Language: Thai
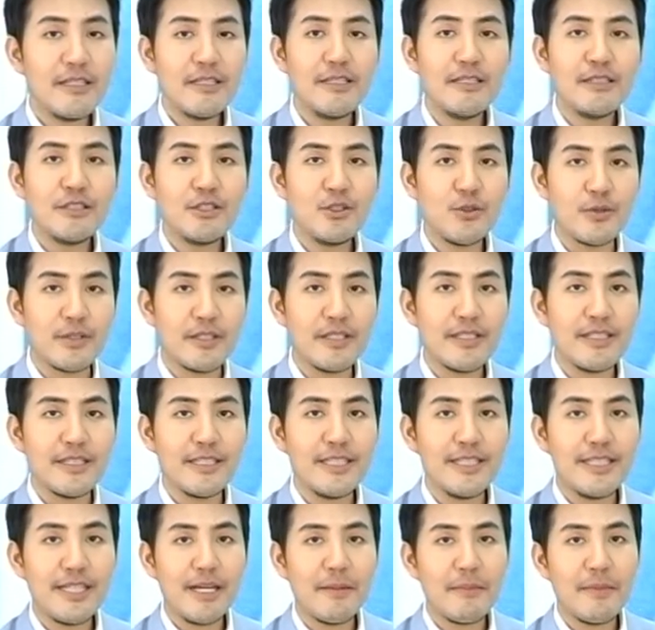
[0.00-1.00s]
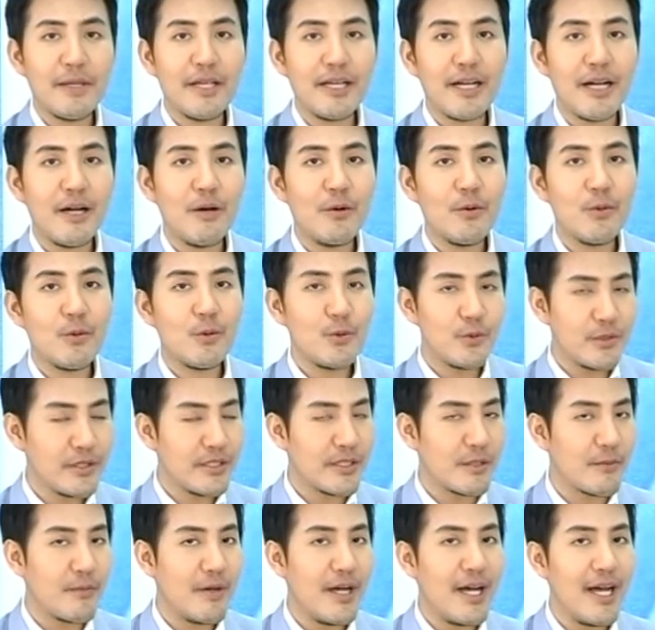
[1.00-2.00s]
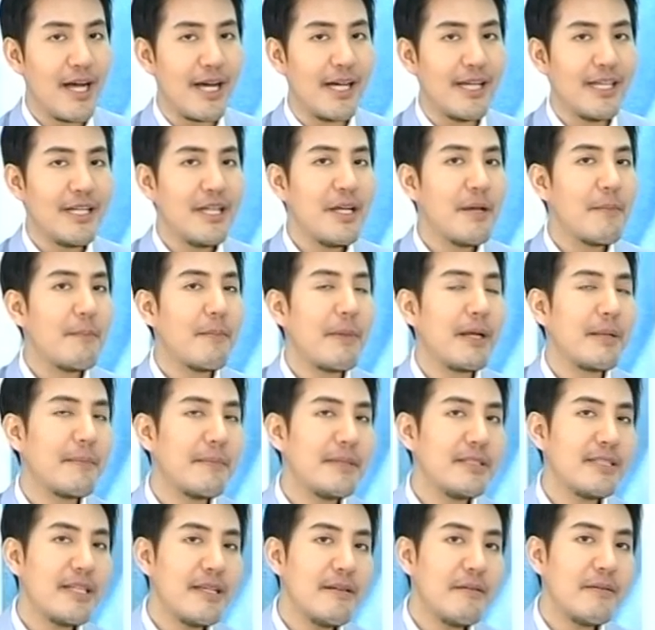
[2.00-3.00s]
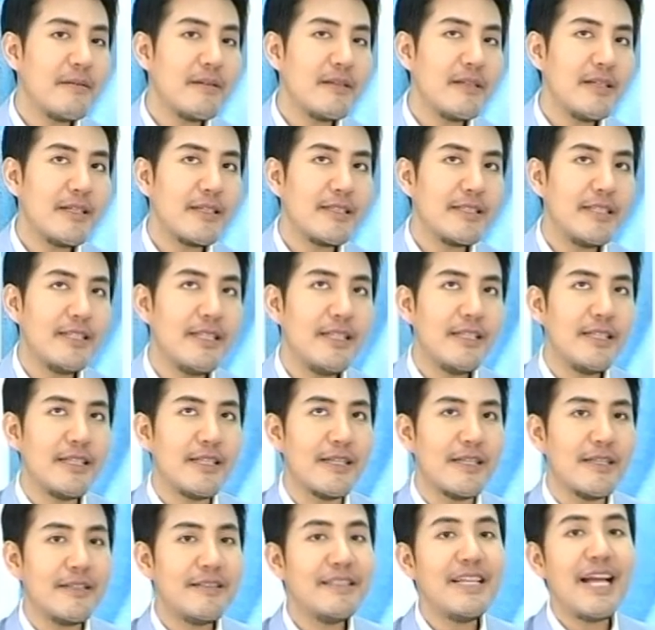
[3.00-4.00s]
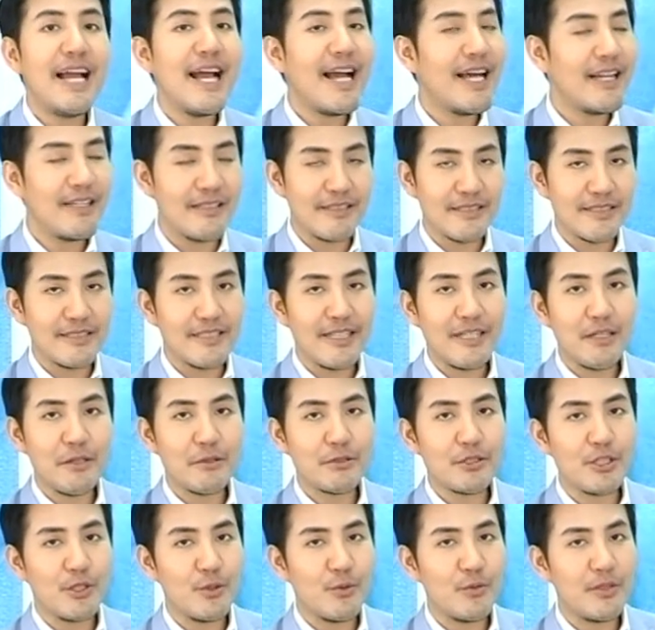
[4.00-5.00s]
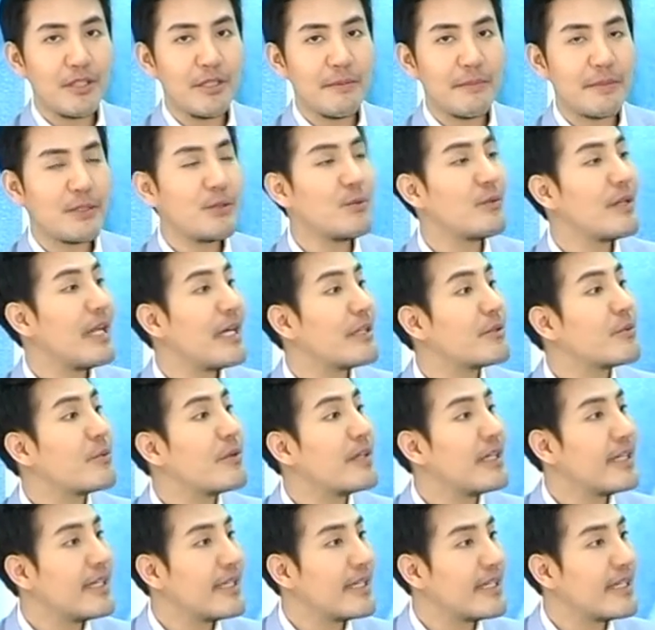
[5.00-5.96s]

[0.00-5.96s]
คือจุดหนึ่งที่ทำให้เขารู้สึกว่ามันไม่ใช่เรื่องที่แย่เลย ถ้าเราจะลุกขึ้นมาดูแลตัวเอง